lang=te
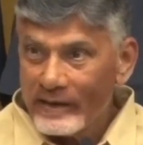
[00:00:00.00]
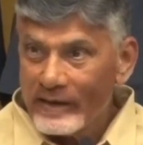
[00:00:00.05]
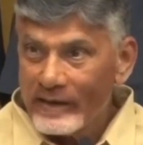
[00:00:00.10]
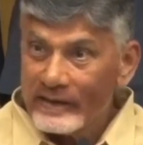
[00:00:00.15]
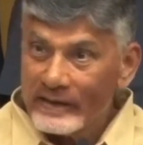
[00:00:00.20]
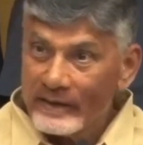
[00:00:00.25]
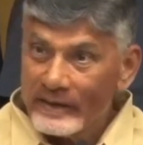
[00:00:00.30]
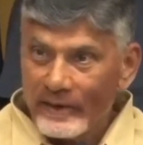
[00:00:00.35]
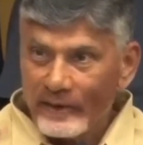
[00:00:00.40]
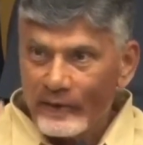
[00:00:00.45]

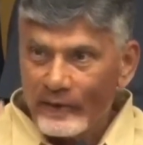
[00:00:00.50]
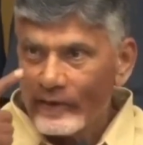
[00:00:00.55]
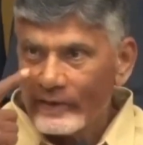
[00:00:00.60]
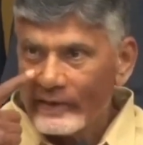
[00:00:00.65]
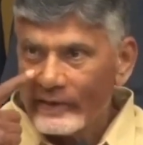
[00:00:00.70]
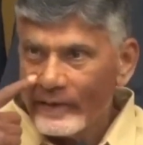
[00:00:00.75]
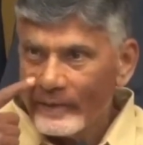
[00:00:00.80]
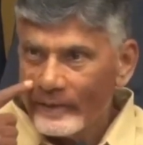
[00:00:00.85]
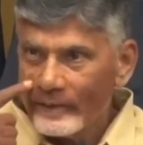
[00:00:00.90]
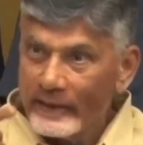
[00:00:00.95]
మాట్లాడితే మిమ్మల్ని
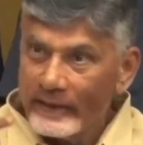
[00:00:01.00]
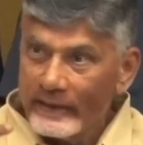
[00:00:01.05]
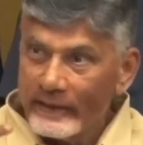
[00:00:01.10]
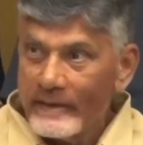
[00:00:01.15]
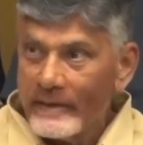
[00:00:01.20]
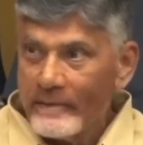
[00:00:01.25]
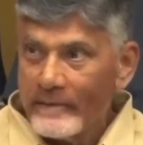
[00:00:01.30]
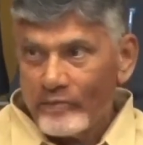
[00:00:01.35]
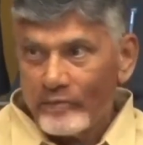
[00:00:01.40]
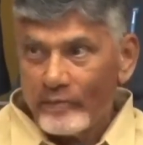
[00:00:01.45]
కొడతాడు
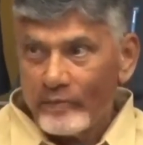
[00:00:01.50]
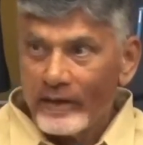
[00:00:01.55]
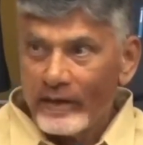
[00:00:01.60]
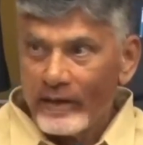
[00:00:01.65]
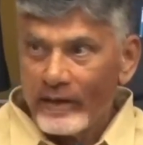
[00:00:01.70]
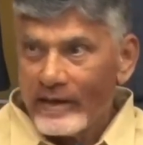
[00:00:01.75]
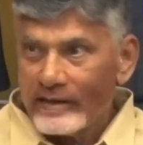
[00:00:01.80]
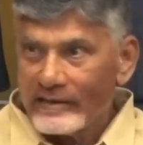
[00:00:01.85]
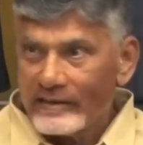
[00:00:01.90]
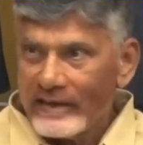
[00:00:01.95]
మీరు
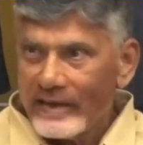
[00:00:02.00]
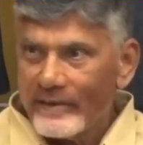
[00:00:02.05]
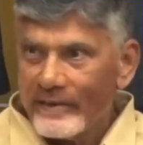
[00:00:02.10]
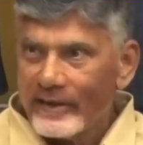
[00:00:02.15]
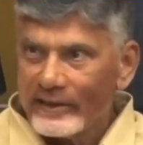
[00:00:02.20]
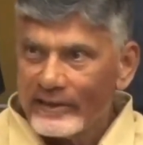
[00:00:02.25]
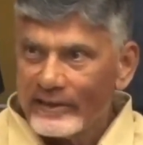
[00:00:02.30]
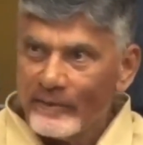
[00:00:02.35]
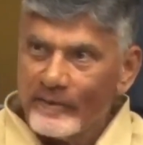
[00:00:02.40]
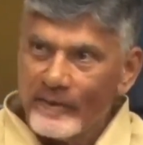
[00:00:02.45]
మీరు రాస్తే
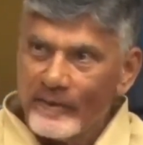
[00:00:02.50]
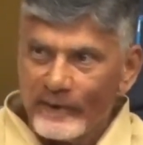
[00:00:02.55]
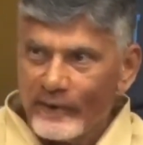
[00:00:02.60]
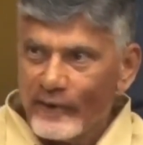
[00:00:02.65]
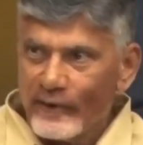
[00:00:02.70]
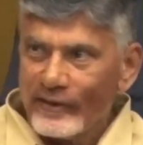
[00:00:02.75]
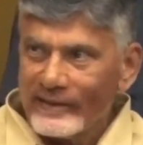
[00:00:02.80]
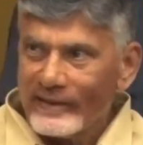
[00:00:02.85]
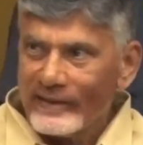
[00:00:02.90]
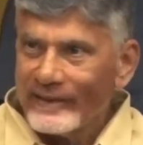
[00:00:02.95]
మాత్రం
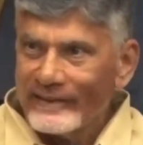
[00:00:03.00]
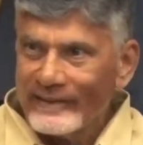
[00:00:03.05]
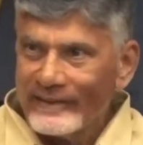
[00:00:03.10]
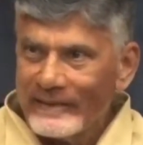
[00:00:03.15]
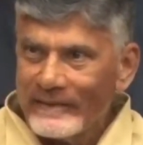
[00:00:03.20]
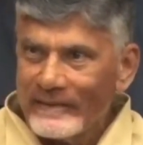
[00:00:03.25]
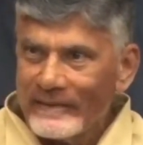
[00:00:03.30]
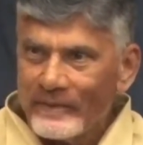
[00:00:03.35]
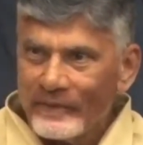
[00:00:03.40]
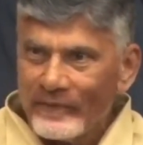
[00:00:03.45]
మిమ్మల్ని కొడతాడు
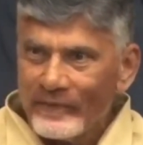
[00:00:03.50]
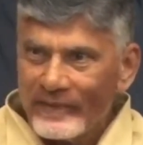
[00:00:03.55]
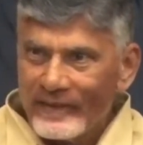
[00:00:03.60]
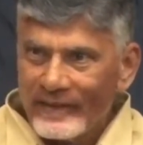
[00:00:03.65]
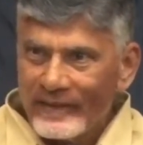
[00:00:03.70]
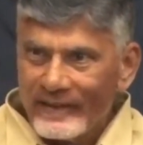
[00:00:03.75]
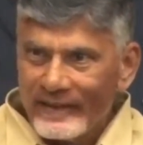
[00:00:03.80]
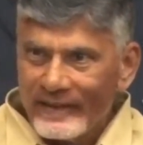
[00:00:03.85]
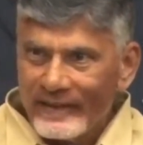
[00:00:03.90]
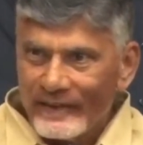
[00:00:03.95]

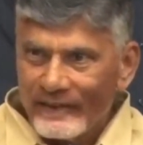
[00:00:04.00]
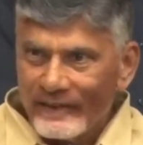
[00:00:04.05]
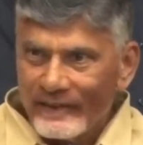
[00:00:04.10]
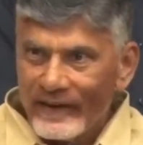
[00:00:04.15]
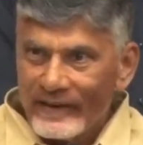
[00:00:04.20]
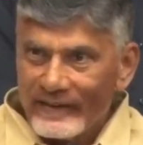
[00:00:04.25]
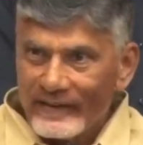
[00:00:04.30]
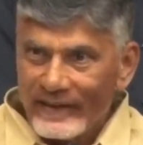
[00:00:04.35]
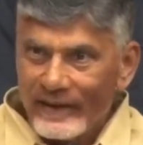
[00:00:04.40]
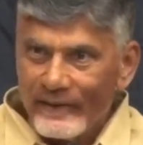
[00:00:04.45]

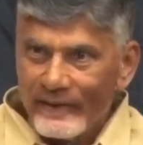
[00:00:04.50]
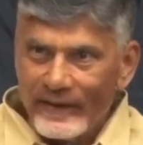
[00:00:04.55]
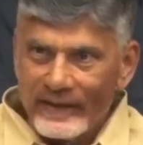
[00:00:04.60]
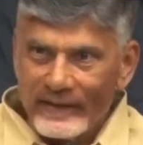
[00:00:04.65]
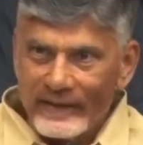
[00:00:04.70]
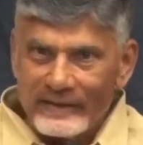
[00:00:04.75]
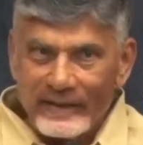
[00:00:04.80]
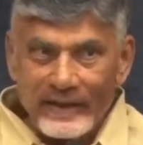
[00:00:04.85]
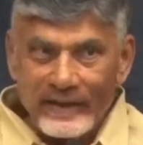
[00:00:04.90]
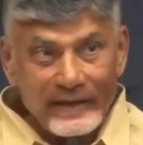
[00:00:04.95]
వాళ్ళు సర్వే
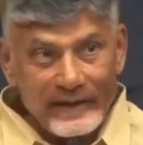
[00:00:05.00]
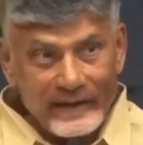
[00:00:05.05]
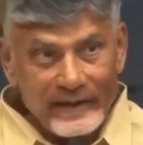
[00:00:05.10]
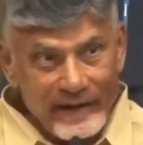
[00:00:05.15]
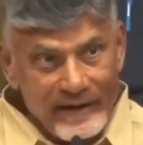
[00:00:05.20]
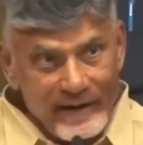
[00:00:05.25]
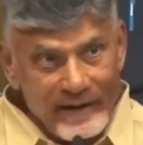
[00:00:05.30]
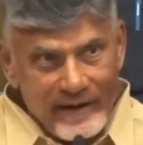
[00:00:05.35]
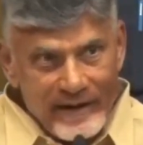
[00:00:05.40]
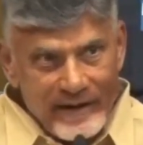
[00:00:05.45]
ఇస్తే
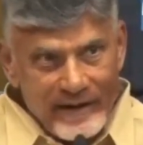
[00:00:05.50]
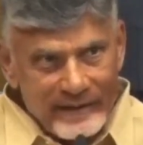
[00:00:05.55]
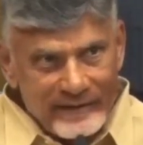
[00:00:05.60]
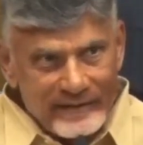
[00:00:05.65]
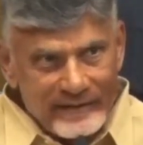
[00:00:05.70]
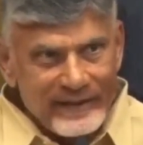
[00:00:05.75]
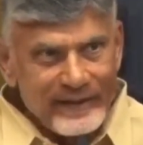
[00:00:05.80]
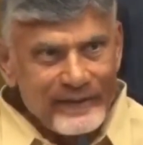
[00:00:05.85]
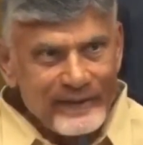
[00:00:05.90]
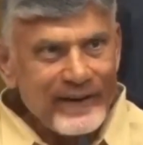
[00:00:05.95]

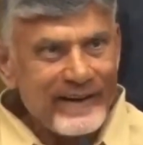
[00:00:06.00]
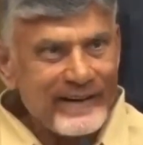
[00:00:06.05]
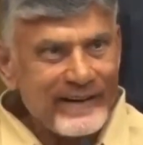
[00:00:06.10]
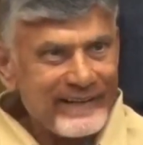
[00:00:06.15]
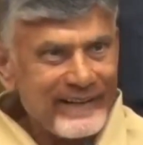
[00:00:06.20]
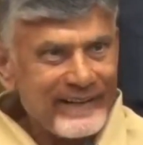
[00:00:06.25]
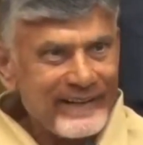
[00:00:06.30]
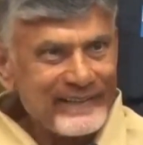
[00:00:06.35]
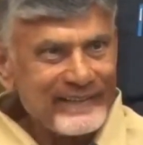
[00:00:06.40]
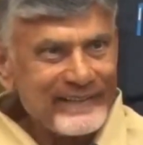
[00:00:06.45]
గ్రేట్ సర్వే
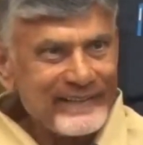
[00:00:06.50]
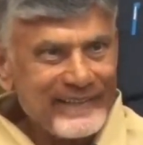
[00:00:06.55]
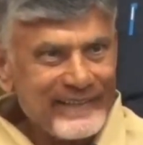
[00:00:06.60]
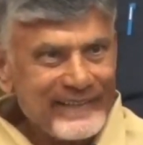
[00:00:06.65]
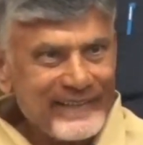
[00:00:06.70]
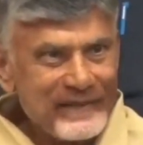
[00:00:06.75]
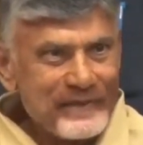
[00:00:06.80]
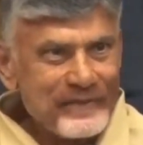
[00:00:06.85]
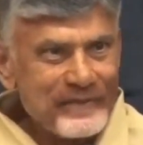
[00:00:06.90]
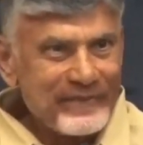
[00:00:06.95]
అంటాడు
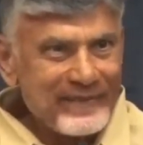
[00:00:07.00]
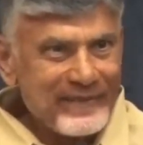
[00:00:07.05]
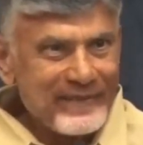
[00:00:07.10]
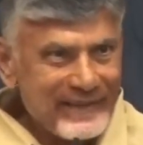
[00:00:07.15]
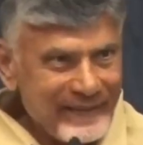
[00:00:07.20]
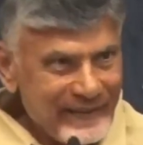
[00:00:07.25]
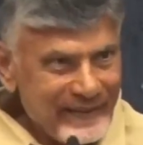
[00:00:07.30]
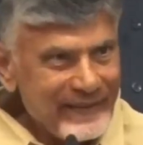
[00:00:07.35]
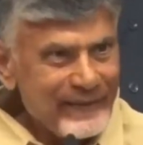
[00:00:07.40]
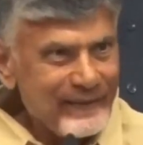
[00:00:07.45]

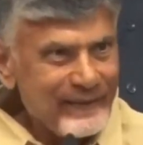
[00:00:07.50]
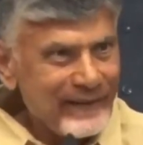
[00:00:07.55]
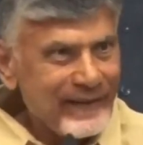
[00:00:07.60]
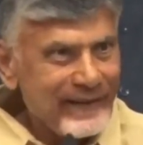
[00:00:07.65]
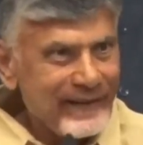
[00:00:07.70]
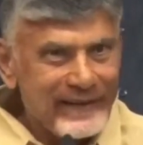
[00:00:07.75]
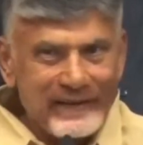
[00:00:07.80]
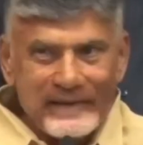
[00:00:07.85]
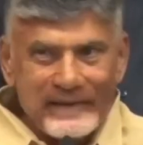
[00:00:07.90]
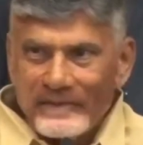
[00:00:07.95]
ఇవన్నీ
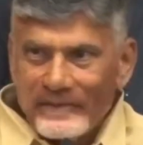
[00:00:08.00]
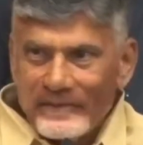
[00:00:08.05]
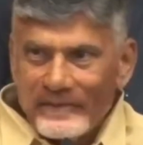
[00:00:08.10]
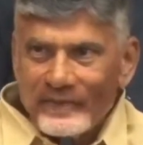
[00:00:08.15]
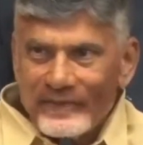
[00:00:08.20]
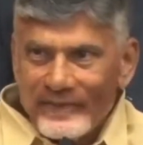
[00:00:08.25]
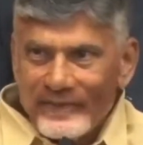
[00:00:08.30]
ఉన్నాయి